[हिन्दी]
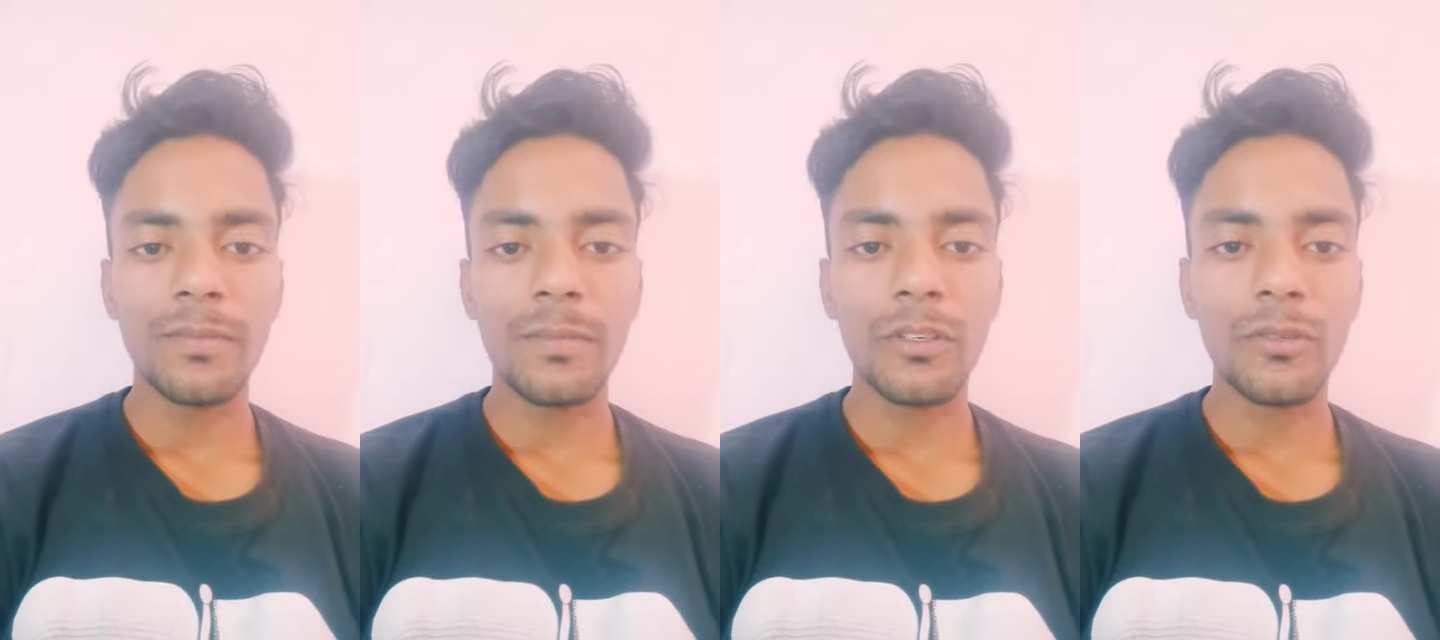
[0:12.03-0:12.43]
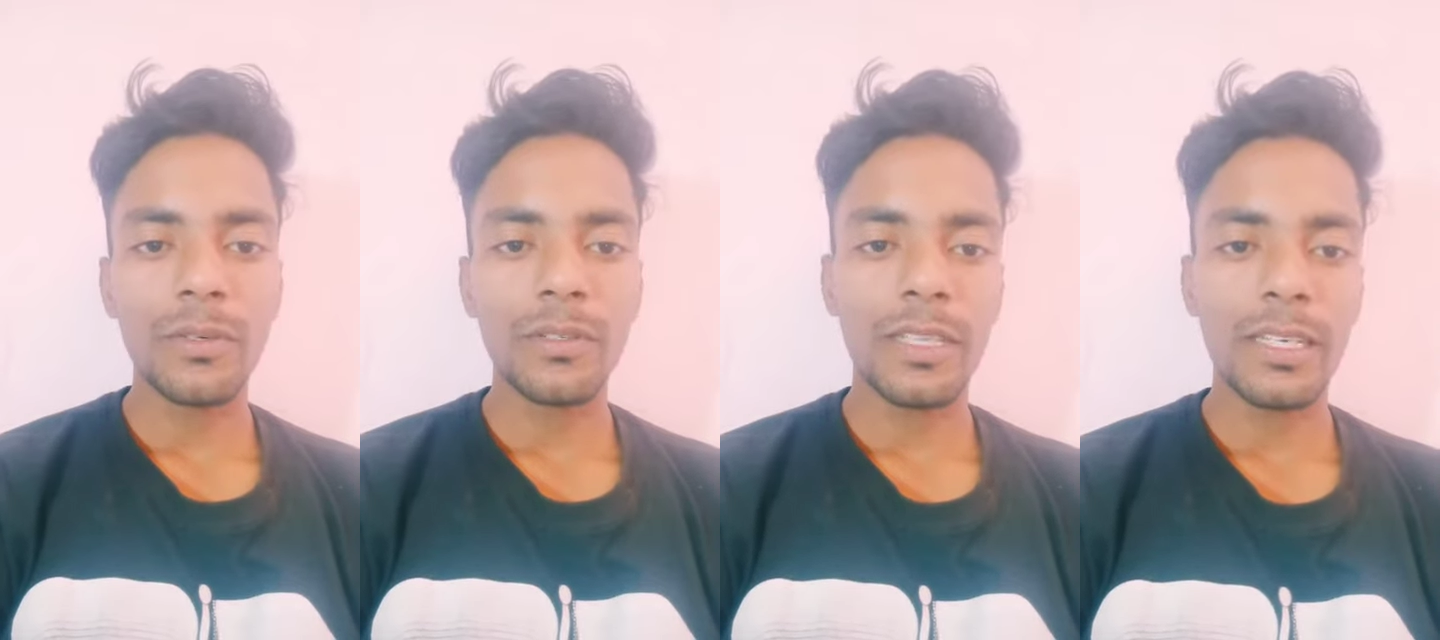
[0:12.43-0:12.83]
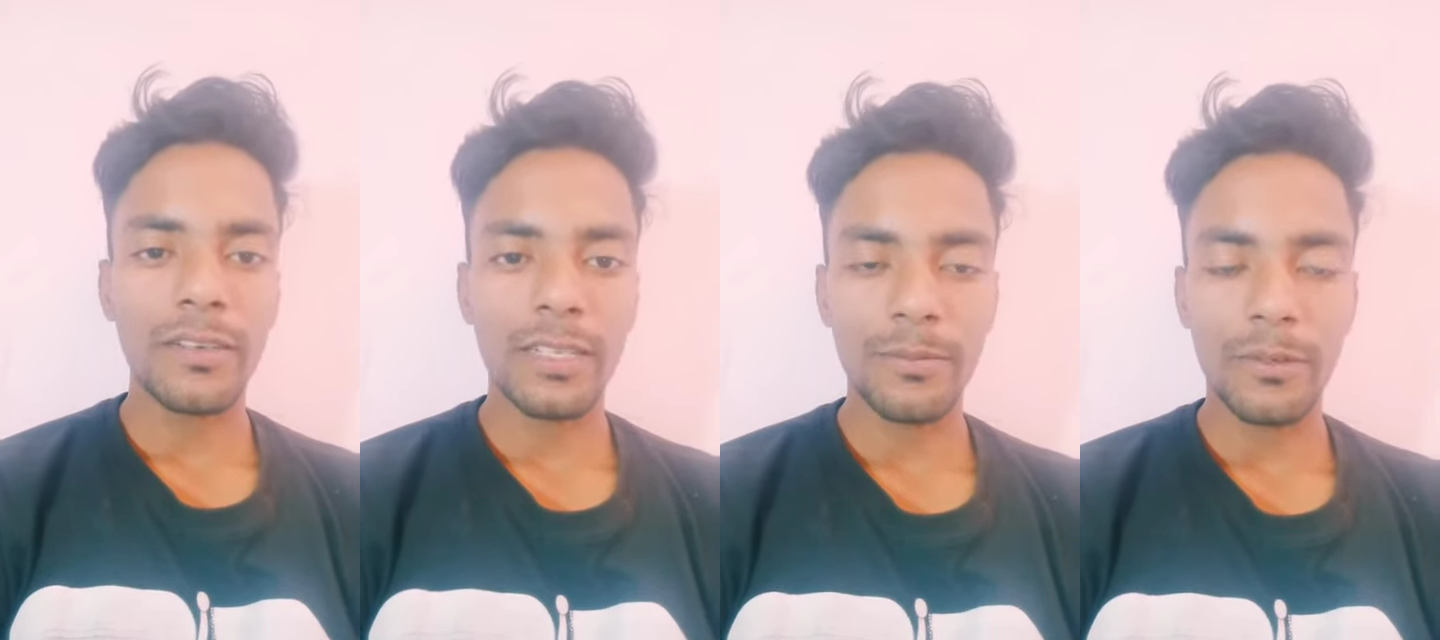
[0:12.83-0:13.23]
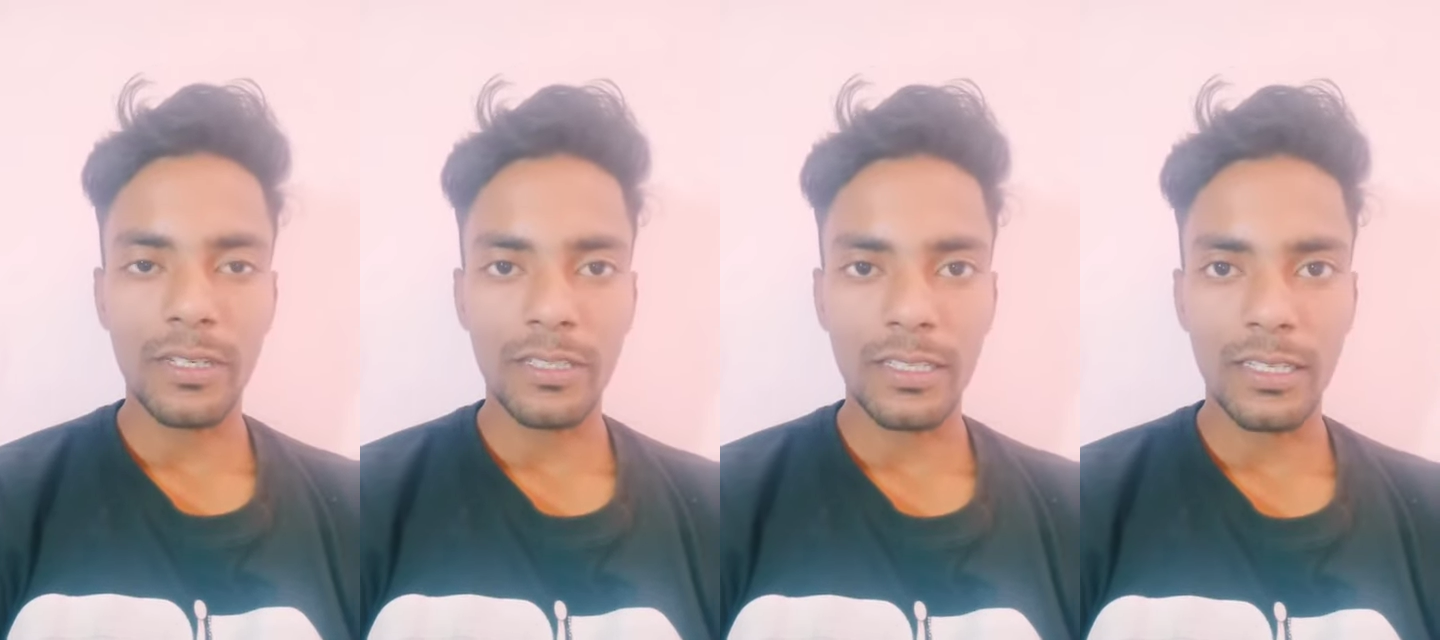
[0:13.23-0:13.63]
बहुत बहुत धन्यवाद
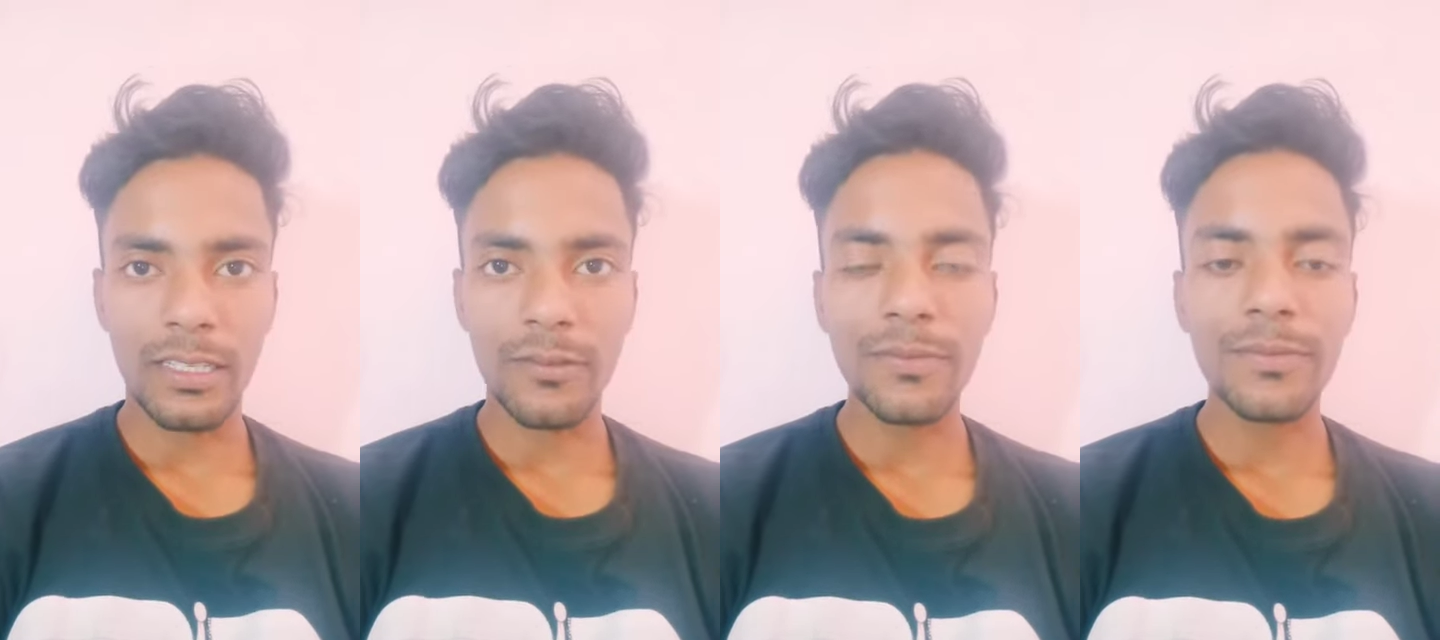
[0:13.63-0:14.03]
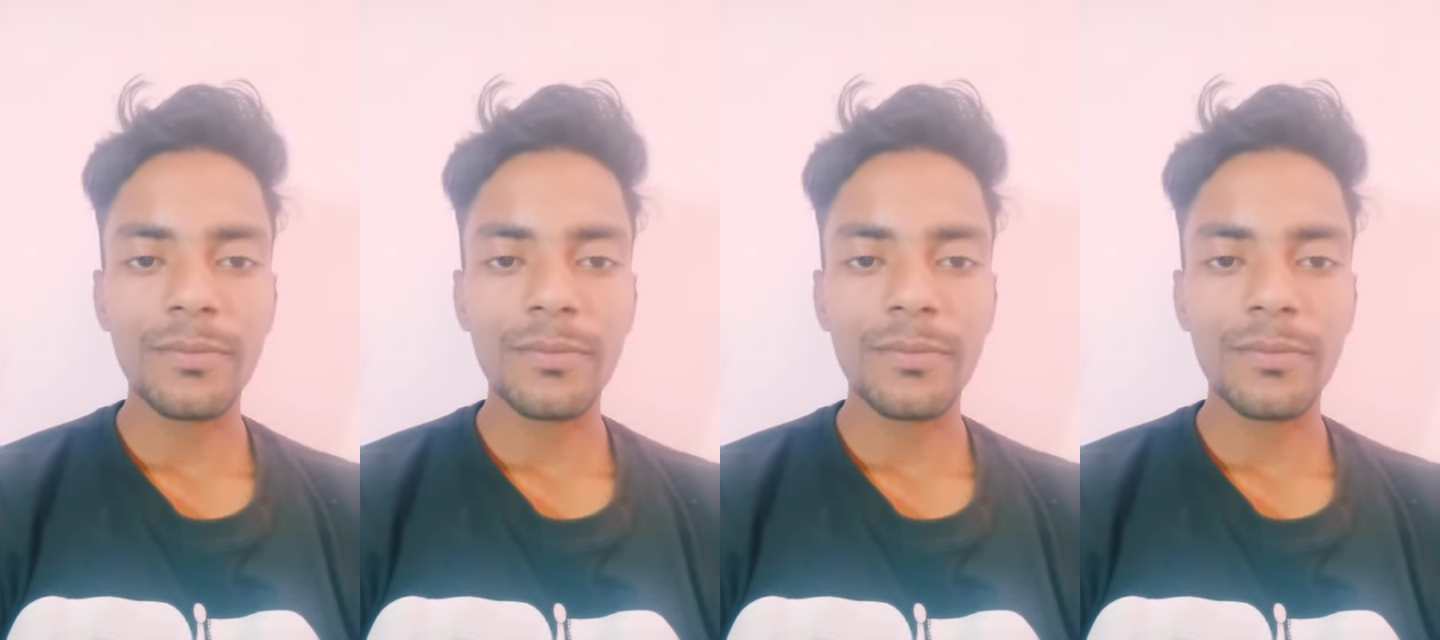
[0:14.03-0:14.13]
बोलना चाहता हूँ